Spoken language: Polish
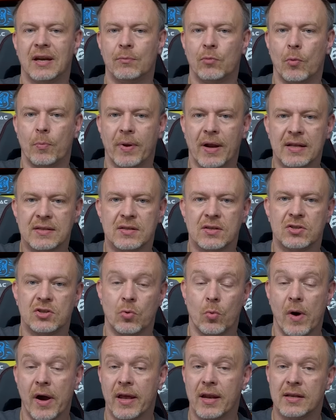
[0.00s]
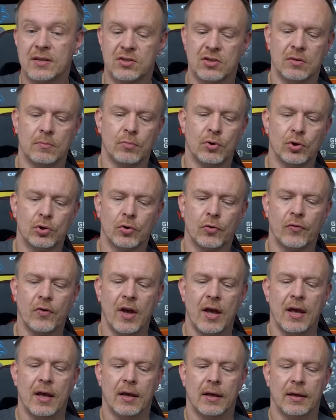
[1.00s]
trybu pracy, czy wireless, czy bluetooth
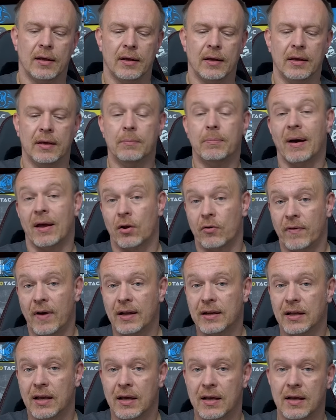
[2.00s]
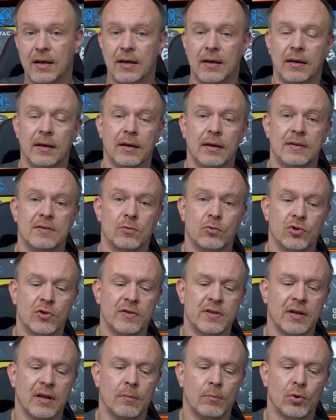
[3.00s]
e, i parowanie e, z
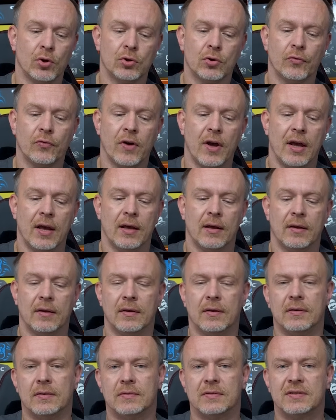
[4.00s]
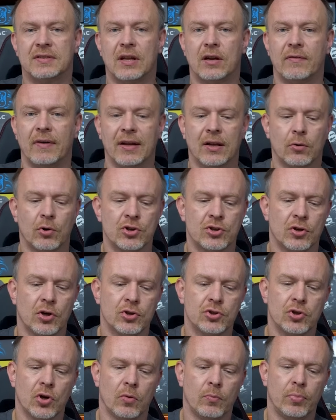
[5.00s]
urządzeniem bluetooth, sterowanie
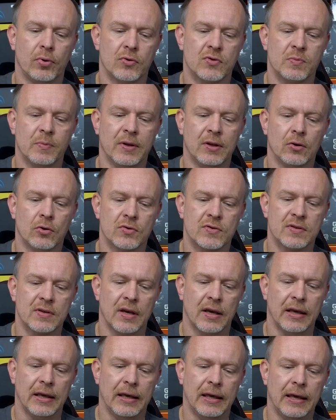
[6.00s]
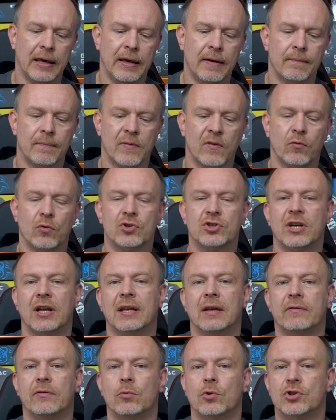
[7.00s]
głośnością plus minus, i
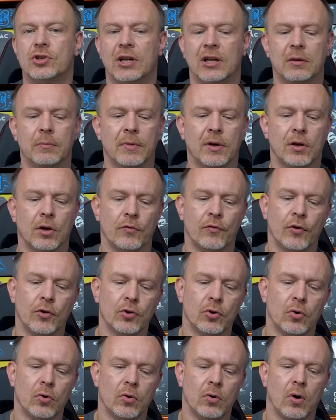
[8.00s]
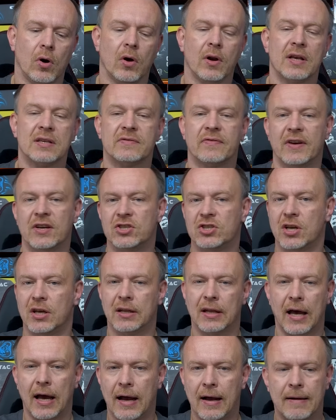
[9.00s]
włączanie, wyłączanie mikrofonu oraz
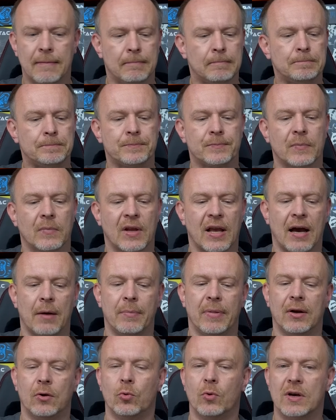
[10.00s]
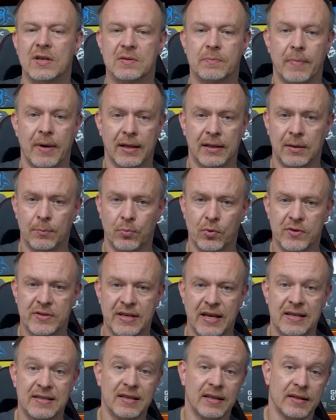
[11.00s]
wejście na kabel USB typu
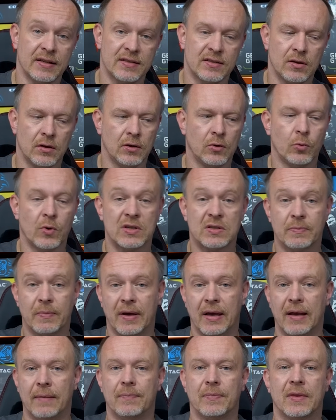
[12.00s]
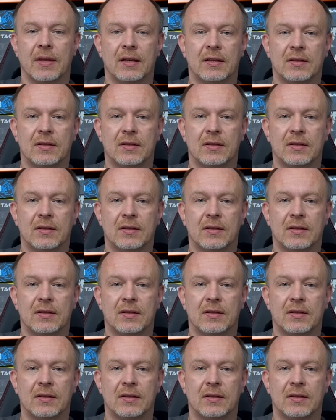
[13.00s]
C. Z jednej strony USB